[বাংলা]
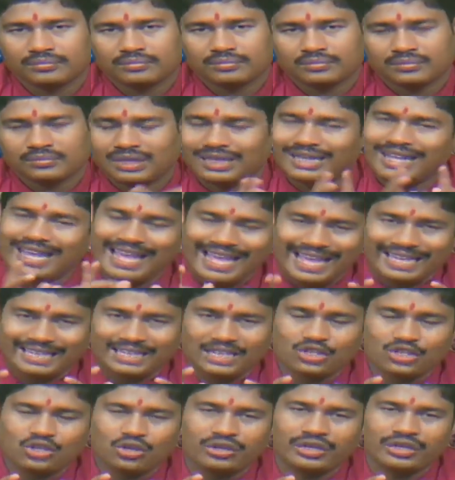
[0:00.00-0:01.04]
তারা
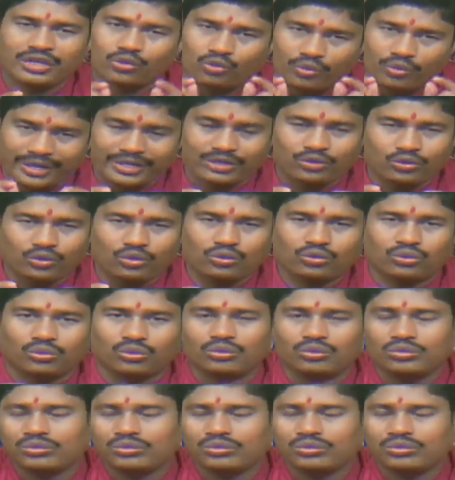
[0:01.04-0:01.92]
একই সঙ্গে কয়েক লক্ষ